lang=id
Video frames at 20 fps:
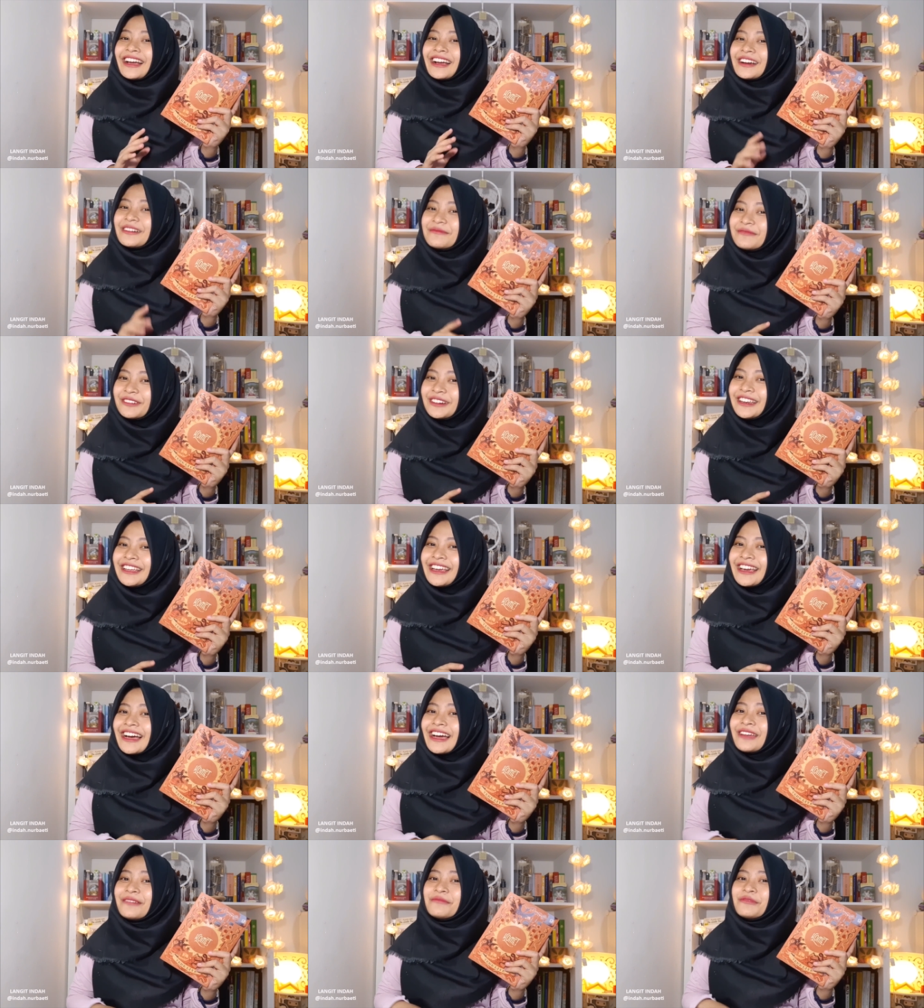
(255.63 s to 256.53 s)

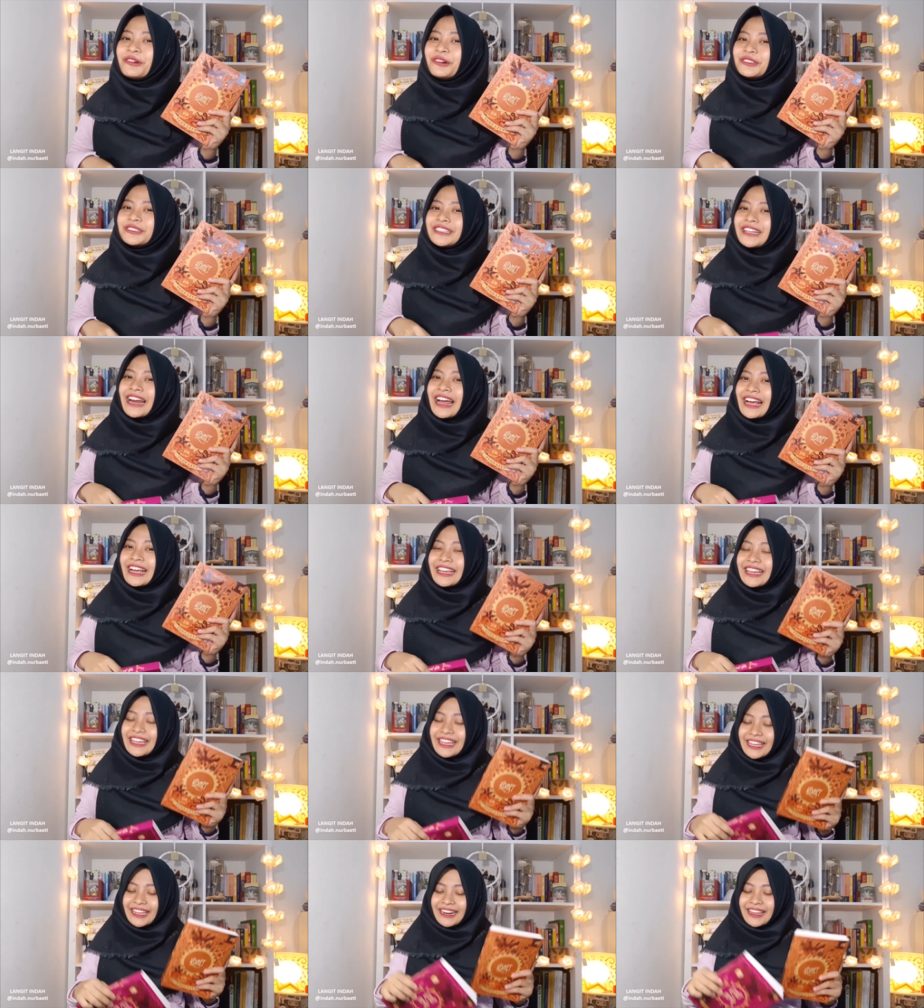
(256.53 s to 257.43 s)
Kemudian buku
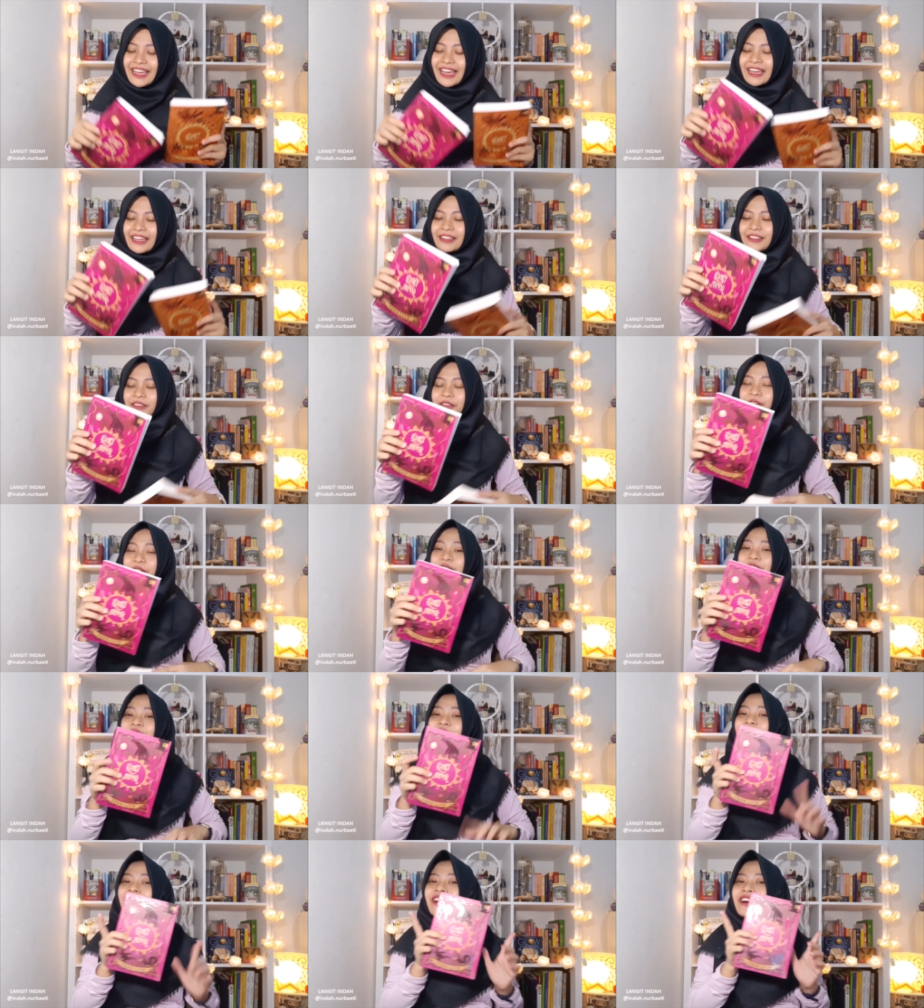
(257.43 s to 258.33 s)
terakhir
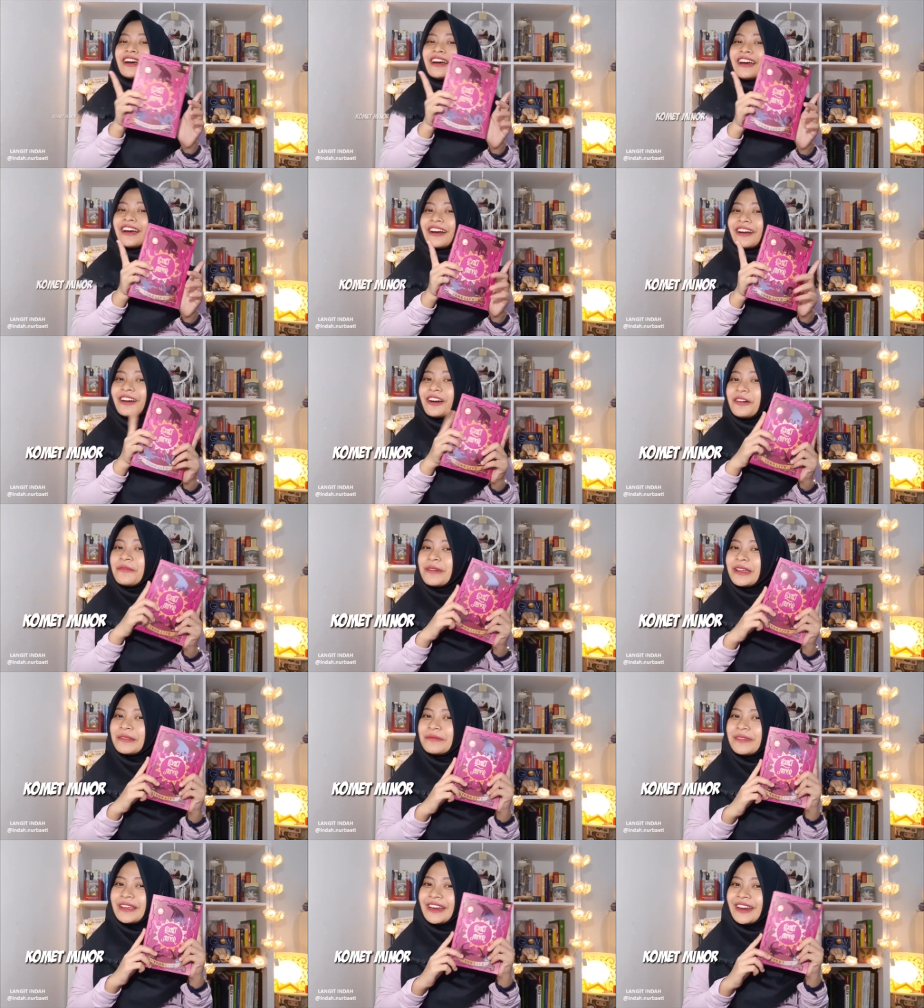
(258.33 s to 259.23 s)
yaitu
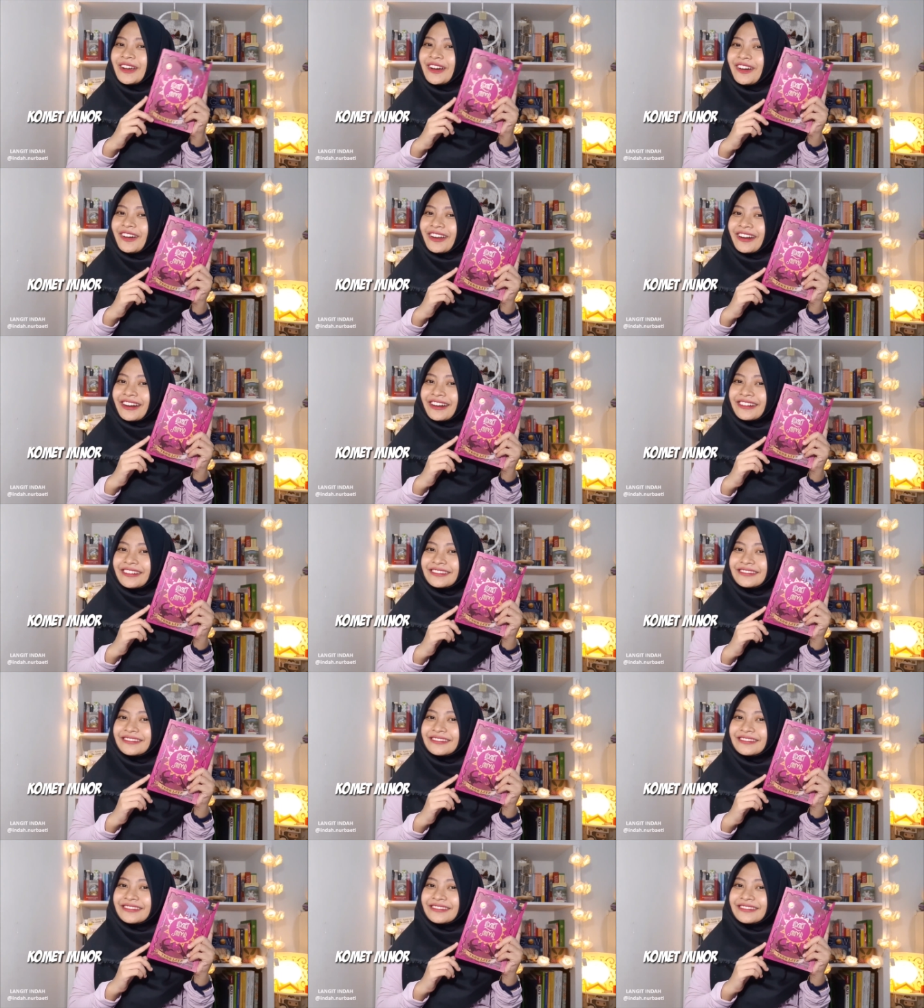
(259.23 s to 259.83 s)
Komet Minor.